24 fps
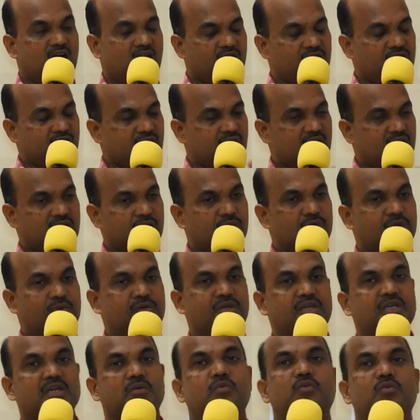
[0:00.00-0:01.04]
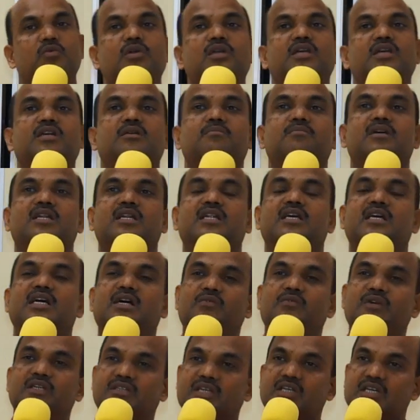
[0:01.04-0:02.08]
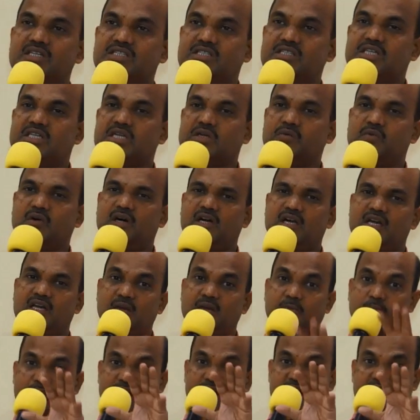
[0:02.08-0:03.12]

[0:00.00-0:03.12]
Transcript: ஆவியானவருடைய ஊழியம் என்ன அவர் தேற்றரவாளன்